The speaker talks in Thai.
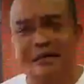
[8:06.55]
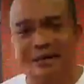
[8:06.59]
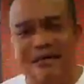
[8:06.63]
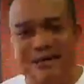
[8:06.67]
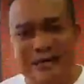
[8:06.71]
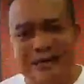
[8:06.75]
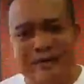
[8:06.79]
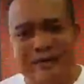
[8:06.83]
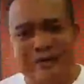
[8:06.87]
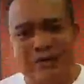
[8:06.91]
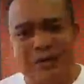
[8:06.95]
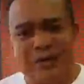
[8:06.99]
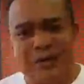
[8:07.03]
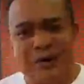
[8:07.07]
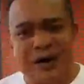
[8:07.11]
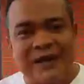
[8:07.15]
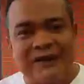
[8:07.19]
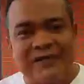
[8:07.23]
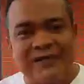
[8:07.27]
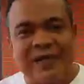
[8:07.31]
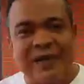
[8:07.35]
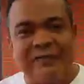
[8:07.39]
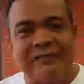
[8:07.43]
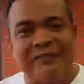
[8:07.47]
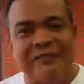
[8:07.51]
ซิมโทร
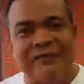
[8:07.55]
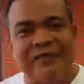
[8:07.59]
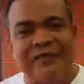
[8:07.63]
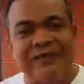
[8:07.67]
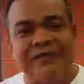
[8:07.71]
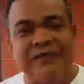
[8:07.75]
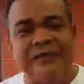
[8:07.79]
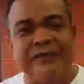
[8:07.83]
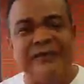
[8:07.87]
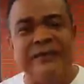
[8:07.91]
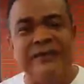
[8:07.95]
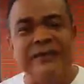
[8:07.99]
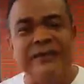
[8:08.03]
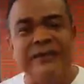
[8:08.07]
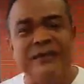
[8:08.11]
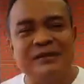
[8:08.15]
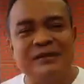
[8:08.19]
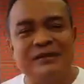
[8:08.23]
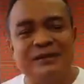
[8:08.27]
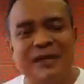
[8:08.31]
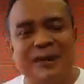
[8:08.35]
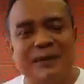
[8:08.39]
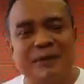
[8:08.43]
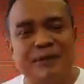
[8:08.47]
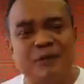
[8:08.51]
ศัพท์
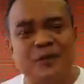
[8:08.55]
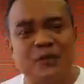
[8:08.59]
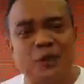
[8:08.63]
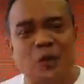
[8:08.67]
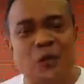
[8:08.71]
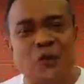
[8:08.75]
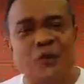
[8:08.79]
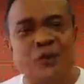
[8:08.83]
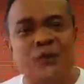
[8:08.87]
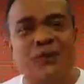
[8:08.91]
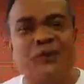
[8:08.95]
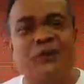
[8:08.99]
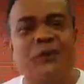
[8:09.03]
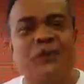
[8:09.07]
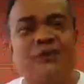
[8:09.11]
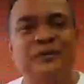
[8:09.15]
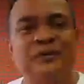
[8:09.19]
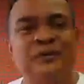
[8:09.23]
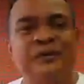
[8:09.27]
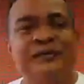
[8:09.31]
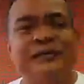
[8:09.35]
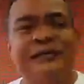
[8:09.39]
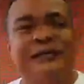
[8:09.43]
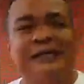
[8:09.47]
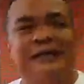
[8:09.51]
ซัมซุง
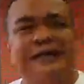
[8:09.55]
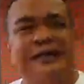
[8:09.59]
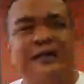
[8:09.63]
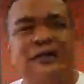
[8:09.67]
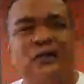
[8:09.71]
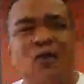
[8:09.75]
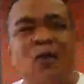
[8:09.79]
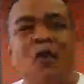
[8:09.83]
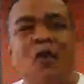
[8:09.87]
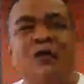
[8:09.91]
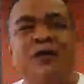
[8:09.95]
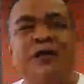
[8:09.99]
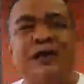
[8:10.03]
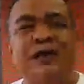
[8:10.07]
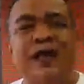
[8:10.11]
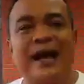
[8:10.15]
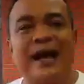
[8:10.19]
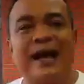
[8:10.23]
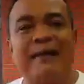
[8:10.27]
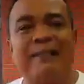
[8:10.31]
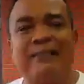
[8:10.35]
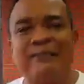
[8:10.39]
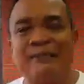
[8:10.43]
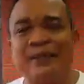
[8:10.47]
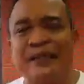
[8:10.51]
ฮีโร่เนี่ยนะค
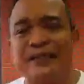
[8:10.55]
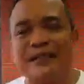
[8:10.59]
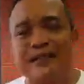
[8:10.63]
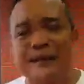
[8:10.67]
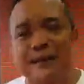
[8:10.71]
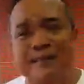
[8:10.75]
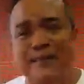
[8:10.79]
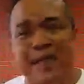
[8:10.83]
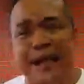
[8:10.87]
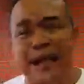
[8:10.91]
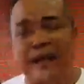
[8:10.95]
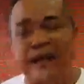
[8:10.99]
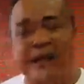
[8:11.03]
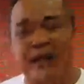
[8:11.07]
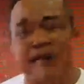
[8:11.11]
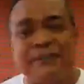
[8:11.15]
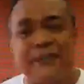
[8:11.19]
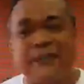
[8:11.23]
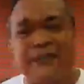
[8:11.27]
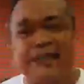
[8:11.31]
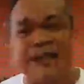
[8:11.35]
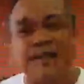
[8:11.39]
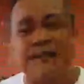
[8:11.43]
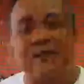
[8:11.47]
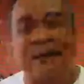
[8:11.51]
รับ ซึ่งจำหน่ายในป
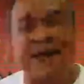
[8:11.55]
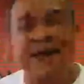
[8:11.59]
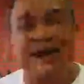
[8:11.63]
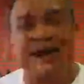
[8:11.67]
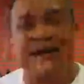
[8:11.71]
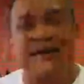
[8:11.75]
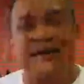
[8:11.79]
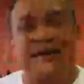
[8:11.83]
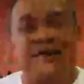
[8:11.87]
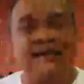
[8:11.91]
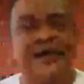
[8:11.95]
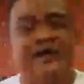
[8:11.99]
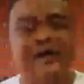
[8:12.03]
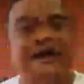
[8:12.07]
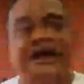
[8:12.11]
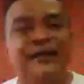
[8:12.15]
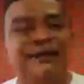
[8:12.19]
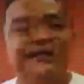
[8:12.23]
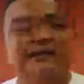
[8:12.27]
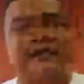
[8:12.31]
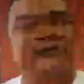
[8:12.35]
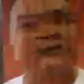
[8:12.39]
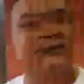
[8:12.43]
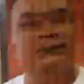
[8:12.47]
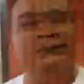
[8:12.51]
ระเทศมาเลเซียนั้น
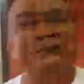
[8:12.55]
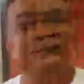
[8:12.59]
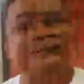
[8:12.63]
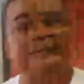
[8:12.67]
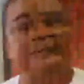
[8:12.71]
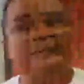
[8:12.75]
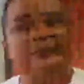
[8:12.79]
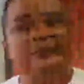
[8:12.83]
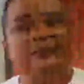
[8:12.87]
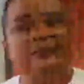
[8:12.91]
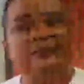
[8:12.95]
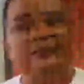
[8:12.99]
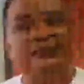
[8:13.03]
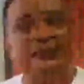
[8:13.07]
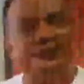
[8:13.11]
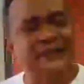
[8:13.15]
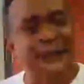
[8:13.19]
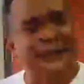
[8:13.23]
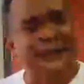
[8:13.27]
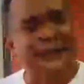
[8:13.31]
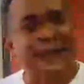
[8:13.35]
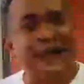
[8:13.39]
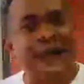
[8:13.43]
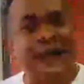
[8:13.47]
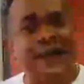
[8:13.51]
ซึ่
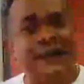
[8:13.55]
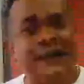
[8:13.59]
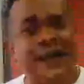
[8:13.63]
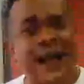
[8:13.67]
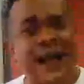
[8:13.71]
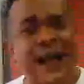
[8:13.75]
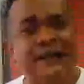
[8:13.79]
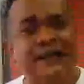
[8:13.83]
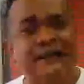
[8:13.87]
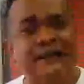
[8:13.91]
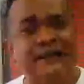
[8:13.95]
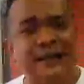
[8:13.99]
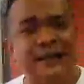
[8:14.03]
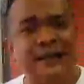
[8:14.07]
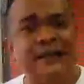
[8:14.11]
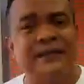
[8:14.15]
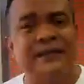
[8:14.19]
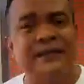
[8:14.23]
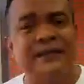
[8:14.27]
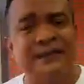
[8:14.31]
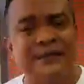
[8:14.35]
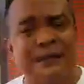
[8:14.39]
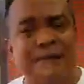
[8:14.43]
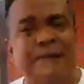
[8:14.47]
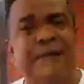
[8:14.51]
งเป็นหลักฐานชิ้น
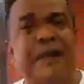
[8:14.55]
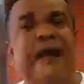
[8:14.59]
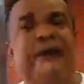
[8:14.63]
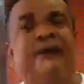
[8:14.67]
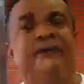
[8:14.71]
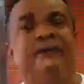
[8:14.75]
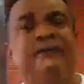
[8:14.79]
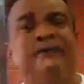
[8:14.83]
ที่สำคัญ